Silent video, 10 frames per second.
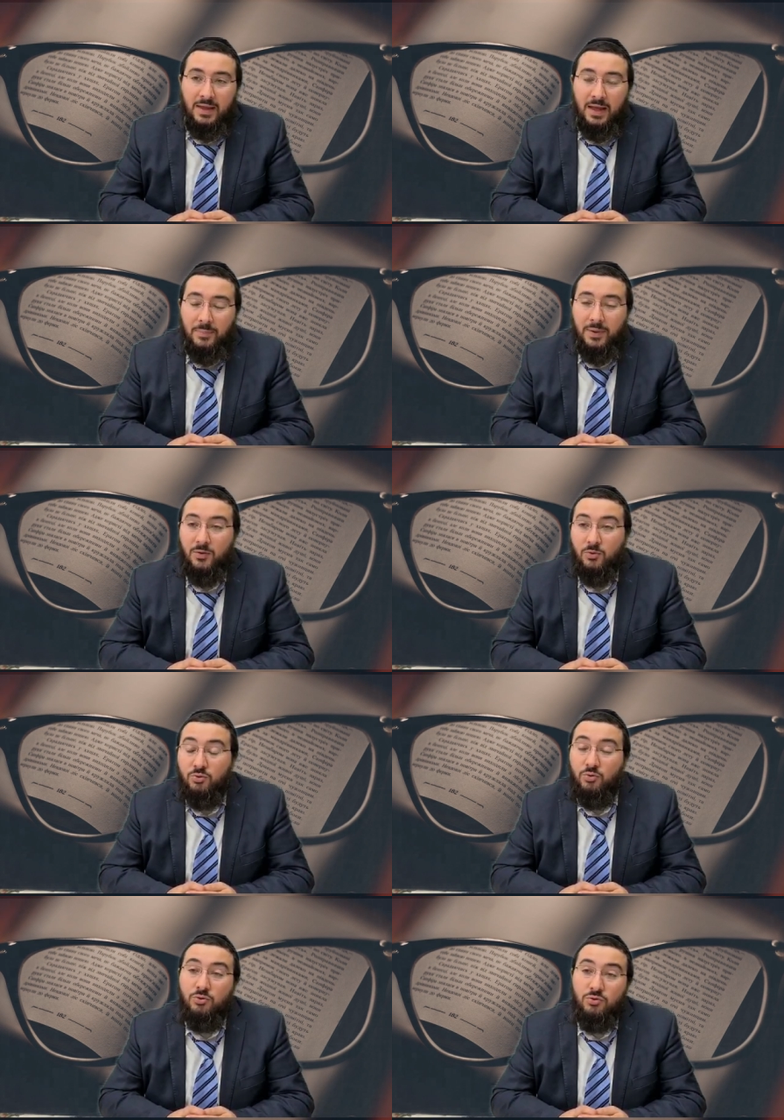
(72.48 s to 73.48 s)
Après,
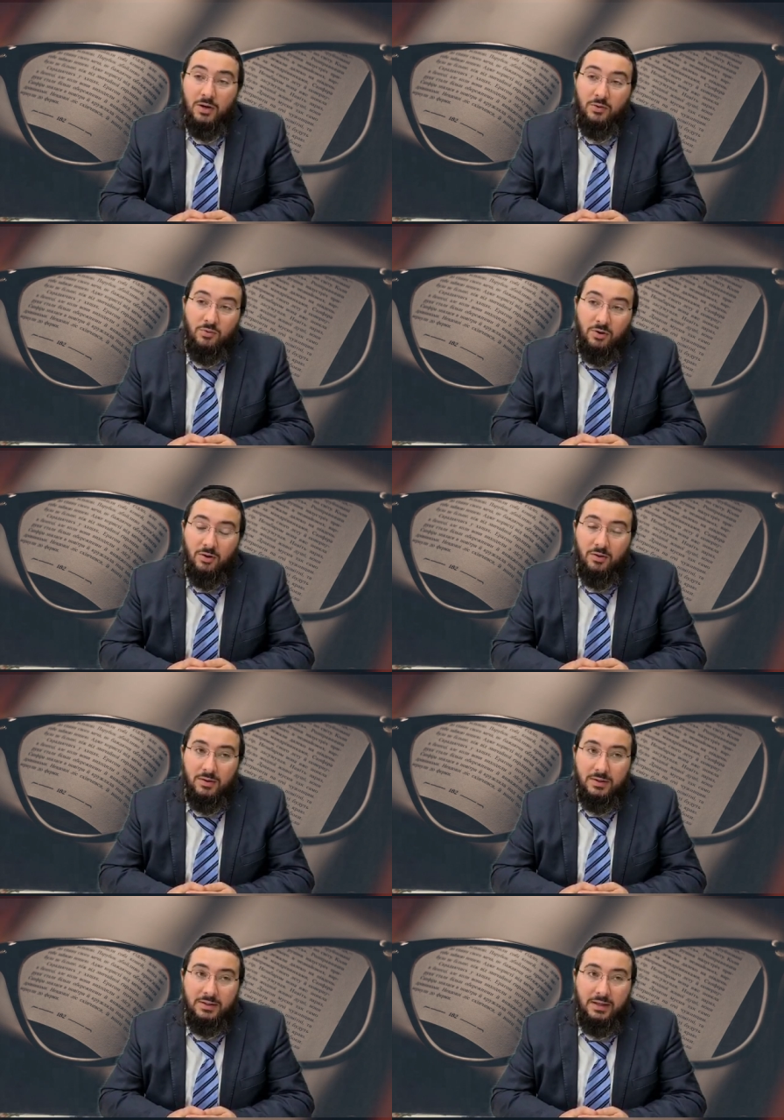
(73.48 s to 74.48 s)
autour de la couleur,
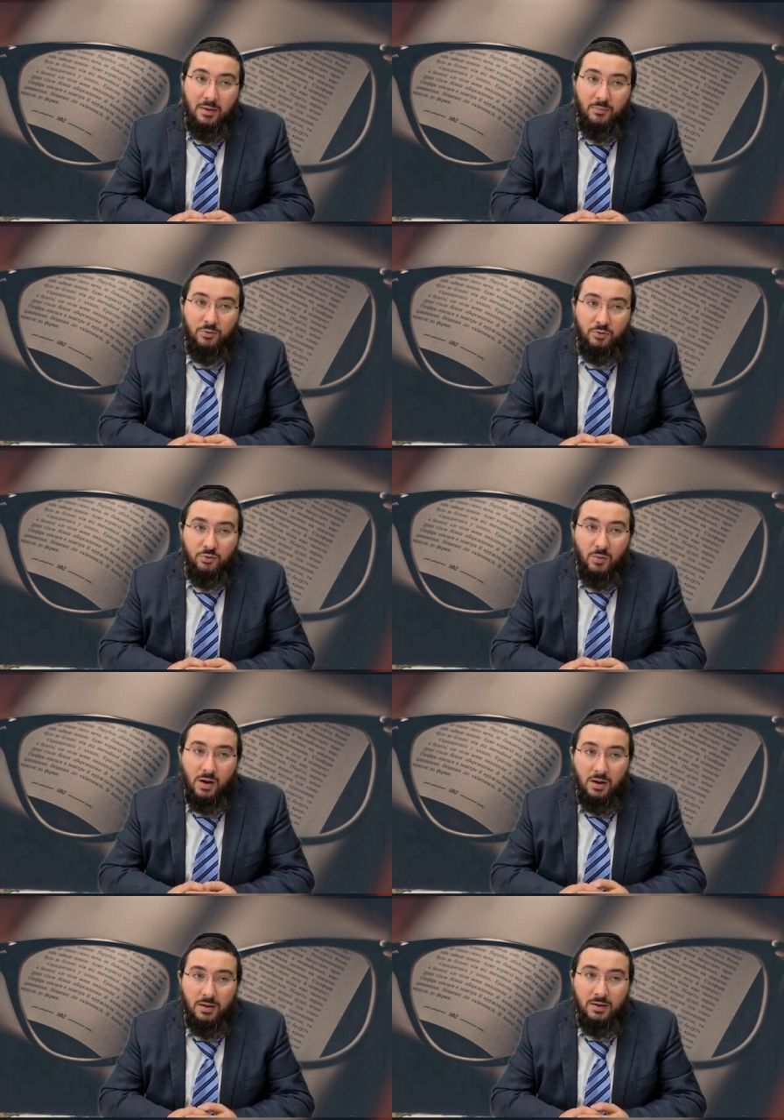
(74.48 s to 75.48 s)
il y a un peu de
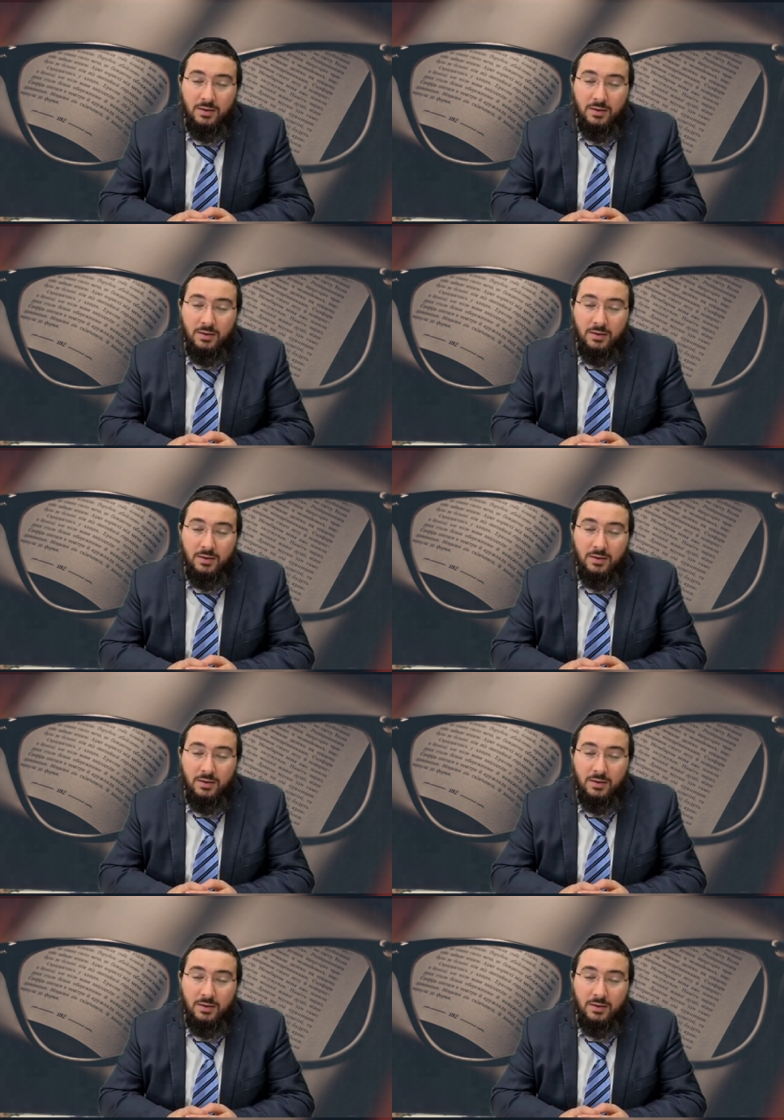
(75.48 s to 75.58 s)
noir,